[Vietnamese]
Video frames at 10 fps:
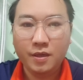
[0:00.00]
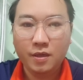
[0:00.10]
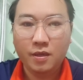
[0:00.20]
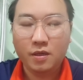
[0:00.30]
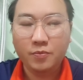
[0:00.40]

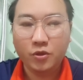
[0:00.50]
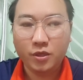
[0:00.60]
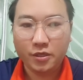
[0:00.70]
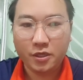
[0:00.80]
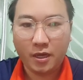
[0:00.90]
là tới một
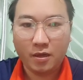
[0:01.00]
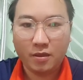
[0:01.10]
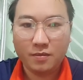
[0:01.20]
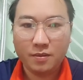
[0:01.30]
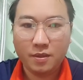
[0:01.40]
chợ chỉ lại
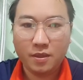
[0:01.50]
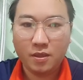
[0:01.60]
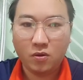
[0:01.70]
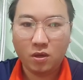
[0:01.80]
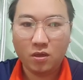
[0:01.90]
là chỉ
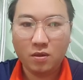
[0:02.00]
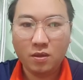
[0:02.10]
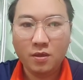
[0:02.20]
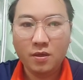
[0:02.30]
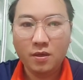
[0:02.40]
thảo lấy ở
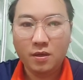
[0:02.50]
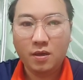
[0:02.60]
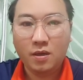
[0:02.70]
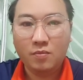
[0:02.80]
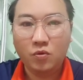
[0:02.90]

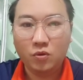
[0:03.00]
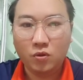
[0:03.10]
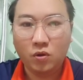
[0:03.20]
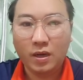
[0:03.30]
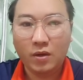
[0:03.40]
ờ, một
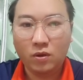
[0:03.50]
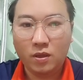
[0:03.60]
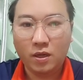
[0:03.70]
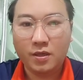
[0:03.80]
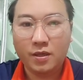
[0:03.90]
tua lại nó
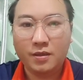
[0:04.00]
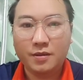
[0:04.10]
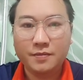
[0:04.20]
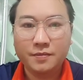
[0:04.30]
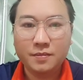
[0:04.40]
tới chỉ
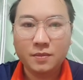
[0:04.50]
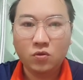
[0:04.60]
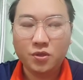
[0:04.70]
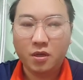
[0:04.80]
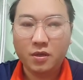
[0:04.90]

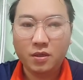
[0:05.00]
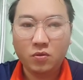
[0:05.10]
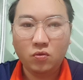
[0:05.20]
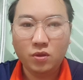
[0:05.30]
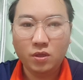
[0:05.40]
lúc trẻ nó
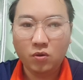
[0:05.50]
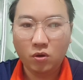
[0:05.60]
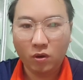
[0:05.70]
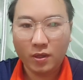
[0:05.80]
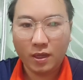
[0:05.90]
nhưng cú nhớ
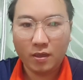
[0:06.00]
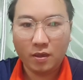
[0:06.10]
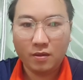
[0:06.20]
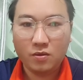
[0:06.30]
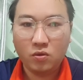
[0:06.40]
ở lúa ta đi
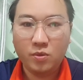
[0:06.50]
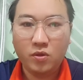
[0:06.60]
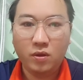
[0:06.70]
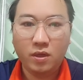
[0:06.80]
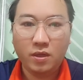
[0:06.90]
là tụi
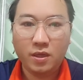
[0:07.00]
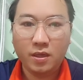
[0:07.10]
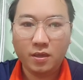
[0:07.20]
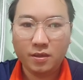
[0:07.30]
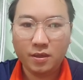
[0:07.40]
mình nhọn đời chỉ
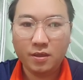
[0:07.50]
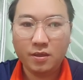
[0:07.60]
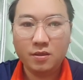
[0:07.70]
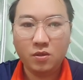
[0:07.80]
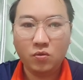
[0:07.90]

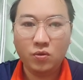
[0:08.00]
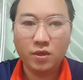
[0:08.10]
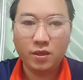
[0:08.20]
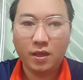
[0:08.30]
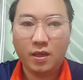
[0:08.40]
nhưng cho cú
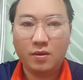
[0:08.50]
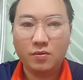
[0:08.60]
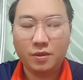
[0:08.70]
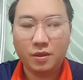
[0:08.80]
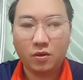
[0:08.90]
nhớ ta
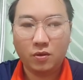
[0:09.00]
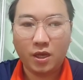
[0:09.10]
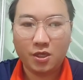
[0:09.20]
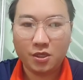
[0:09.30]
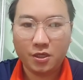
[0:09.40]
ở tàu
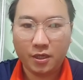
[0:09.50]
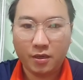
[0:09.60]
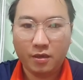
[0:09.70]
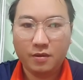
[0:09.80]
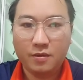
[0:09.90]
ta sự nhanh là